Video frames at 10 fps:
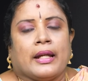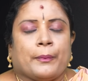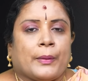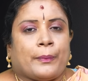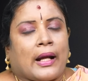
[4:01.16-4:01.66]

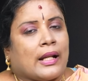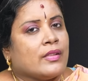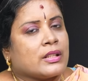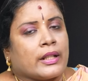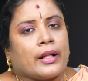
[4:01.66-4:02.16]
இப்படி பல
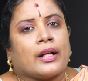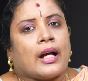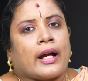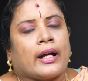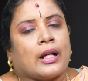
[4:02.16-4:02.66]

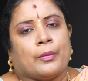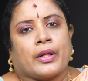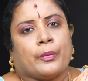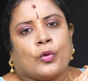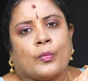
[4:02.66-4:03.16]
விஷயங்களுக்காக
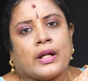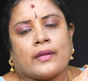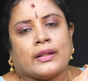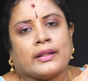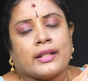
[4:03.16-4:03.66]
நம்மளுடைய
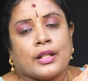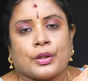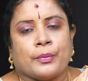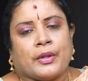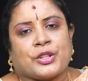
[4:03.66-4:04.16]
மூமெண்ட் வந்து
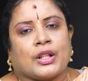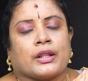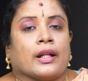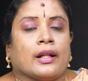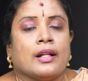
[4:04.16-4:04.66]
இருக்கும்
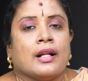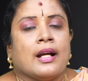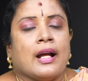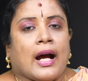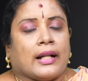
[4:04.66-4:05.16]
பட்சத்தில்
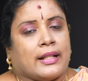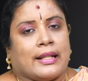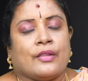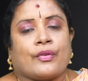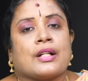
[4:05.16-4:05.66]
அந்த
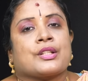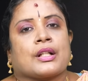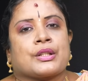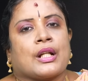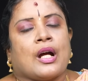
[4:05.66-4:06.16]

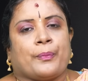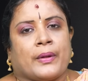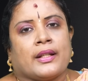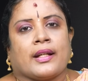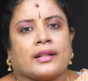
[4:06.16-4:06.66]
இன்ஃப்ராஸ்ட்ரக்சர்
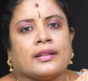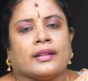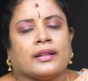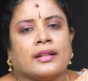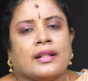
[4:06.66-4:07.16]
அப்படிங்கிறது
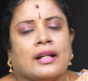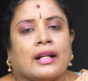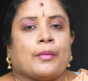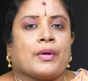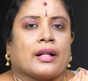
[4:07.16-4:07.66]

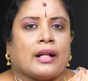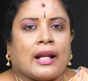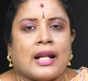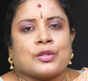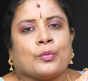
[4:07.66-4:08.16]
நமக்கு
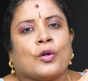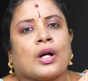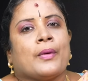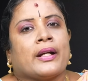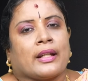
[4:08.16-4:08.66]
நல்ல
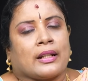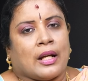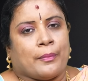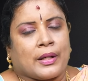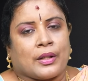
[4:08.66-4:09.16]
சுமூகமாக
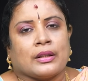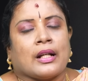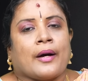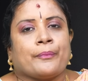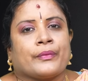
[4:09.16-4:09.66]
இருந்தால்
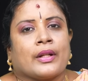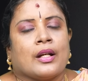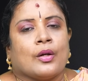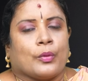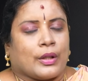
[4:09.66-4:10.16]
மட்டும்தான்
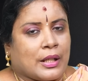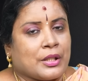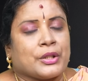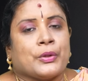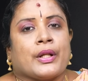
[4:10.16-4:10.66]
ஒரு
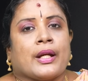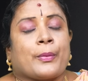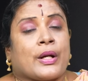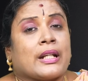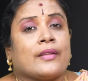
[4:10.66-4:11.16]
கண்ட்ரியோடைய
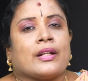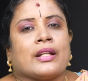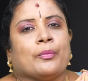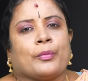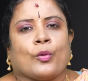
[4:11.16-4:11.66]

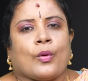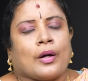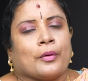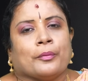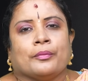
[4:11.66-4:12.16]
ப்ரொடக்டிவிட்டி இம்ப்ரூவ்
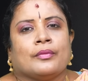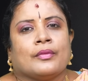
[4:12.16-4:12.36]
ஆகும்